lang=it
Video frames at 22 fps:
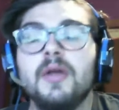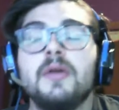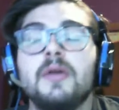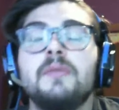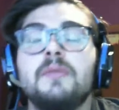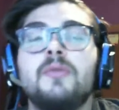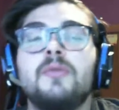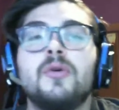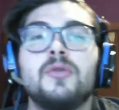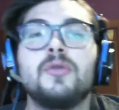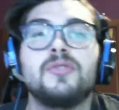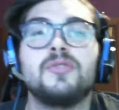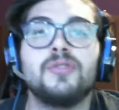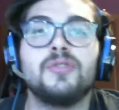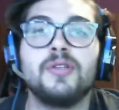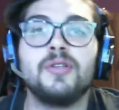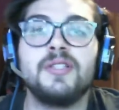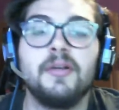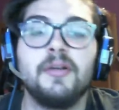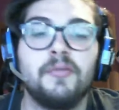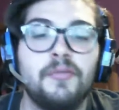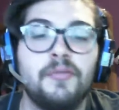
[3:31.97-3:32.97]
Mo non so
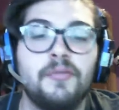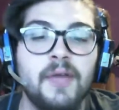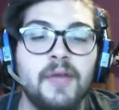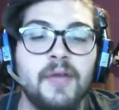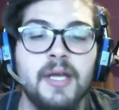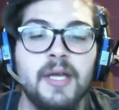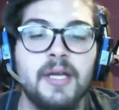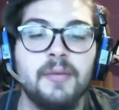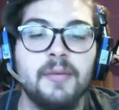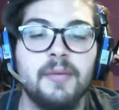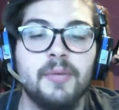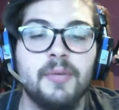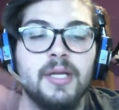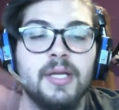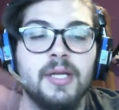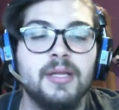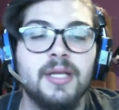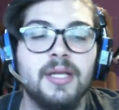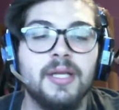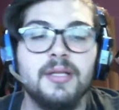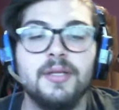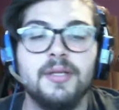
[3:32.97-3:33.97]
se è un fake, perché
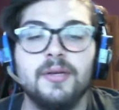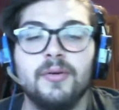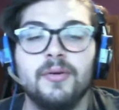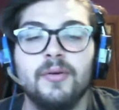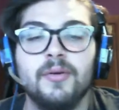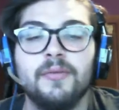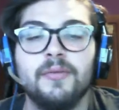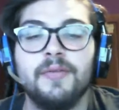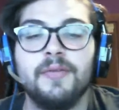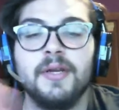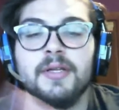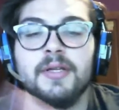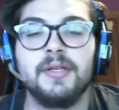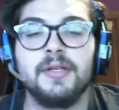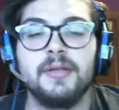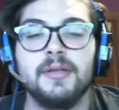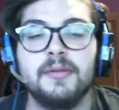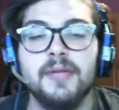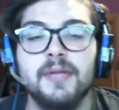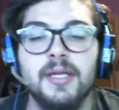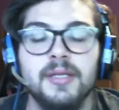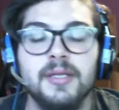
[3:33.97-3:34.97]
tanti dicono che è un fake,
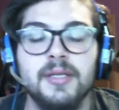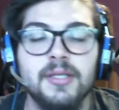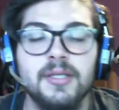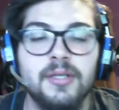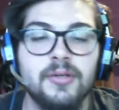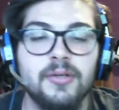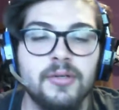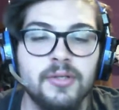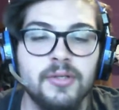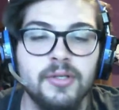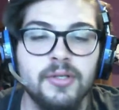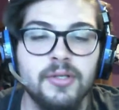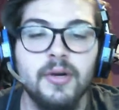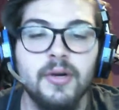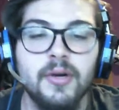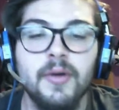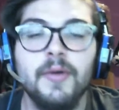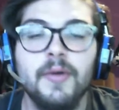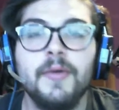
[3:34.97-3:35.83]
tanti dicono di no.